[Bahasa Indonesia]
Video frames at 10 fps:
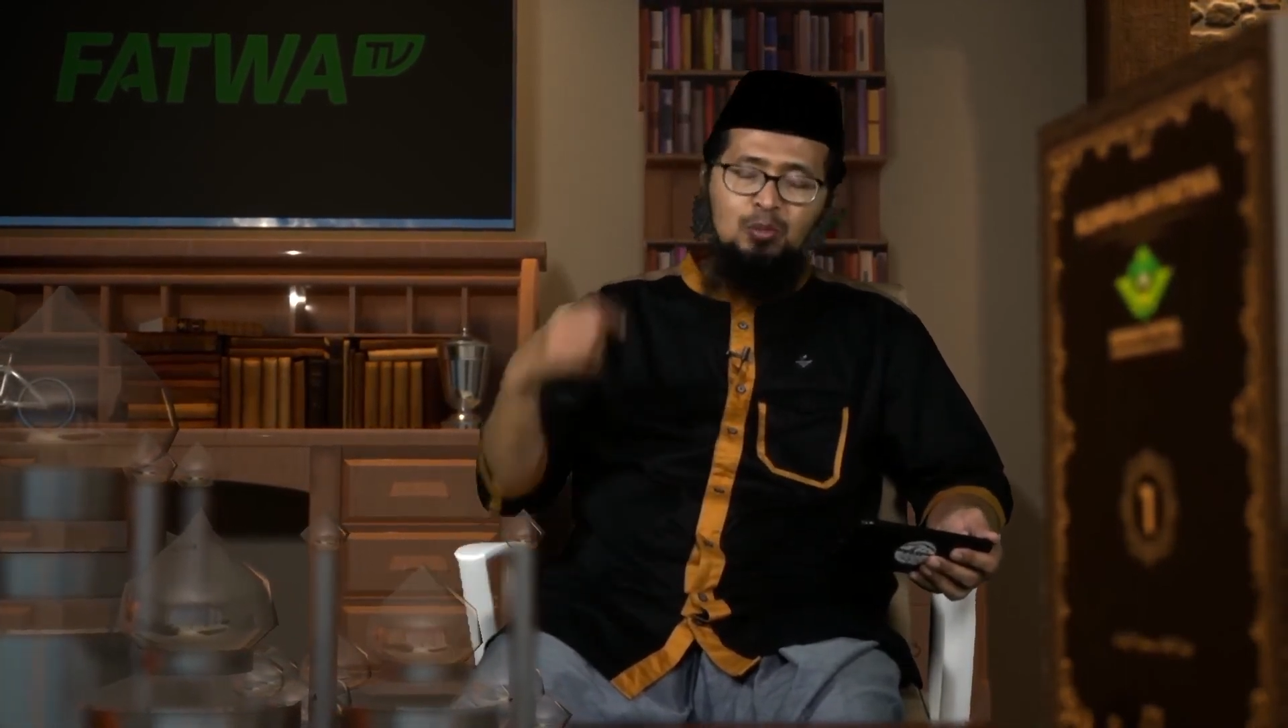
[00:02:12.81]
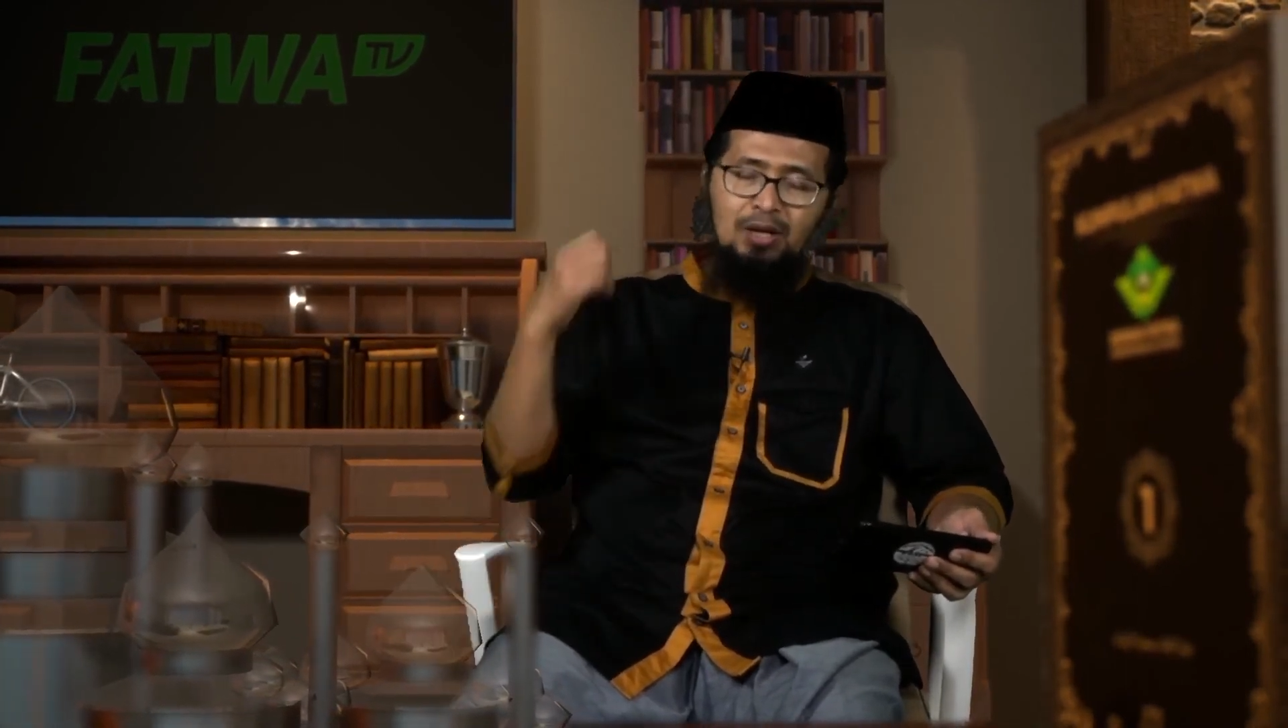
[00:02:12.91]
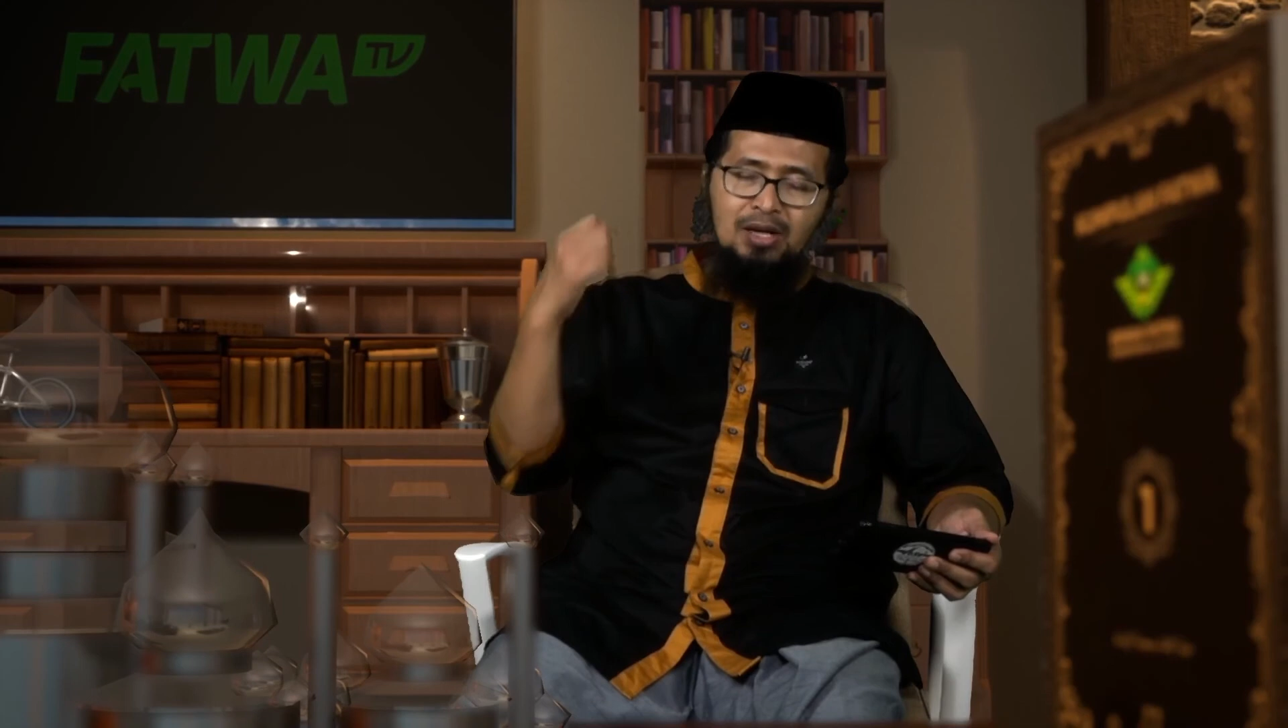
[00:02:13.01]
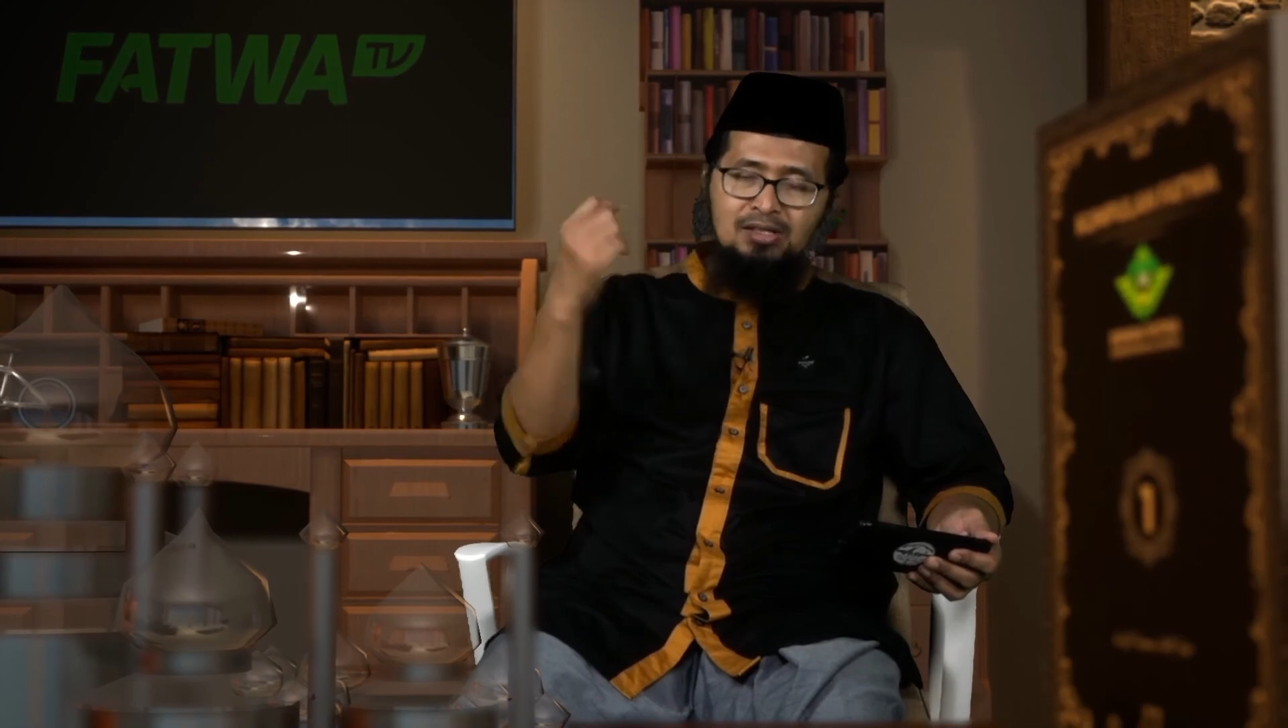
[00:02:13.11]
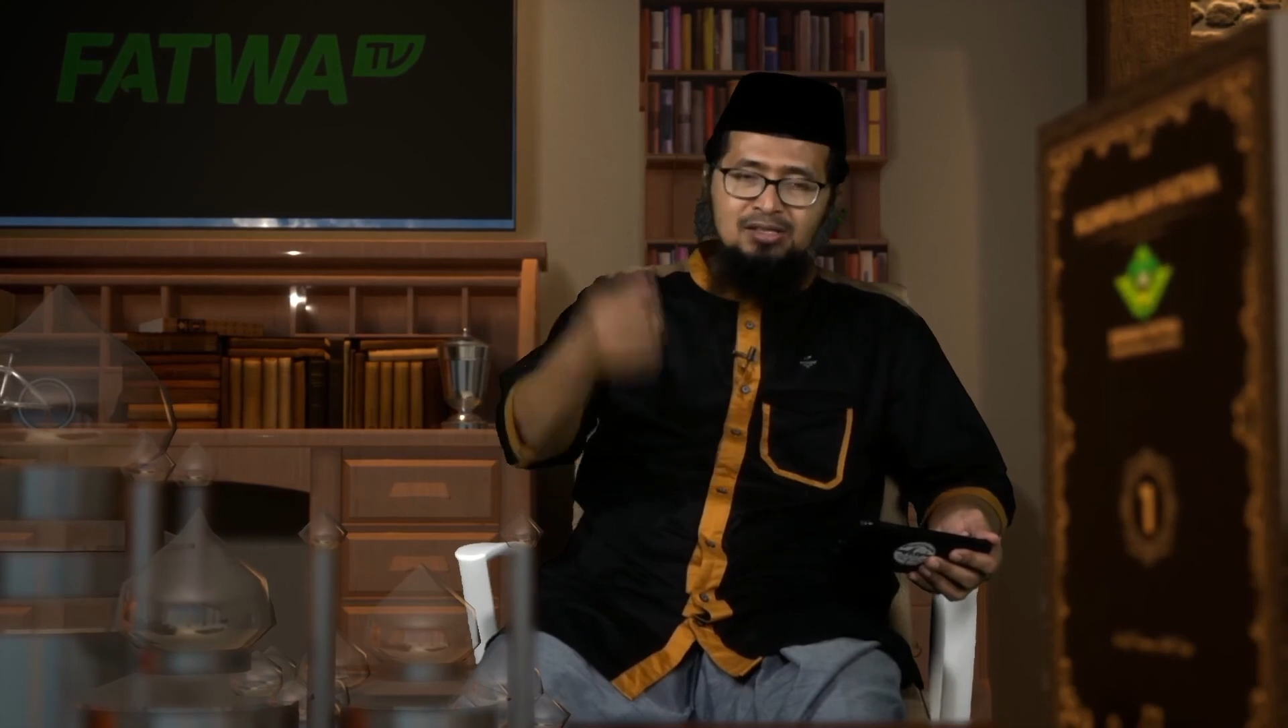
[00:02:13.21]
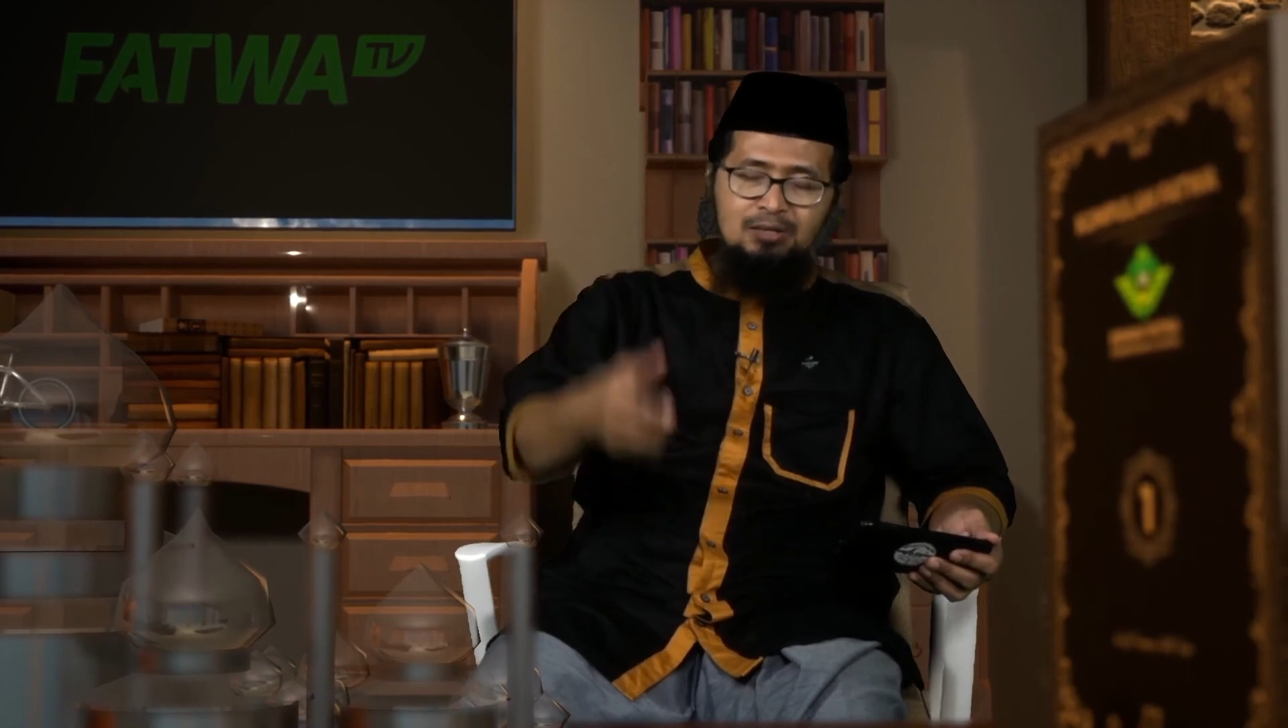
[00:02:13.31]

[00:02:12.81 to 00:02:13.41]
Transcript: melunasi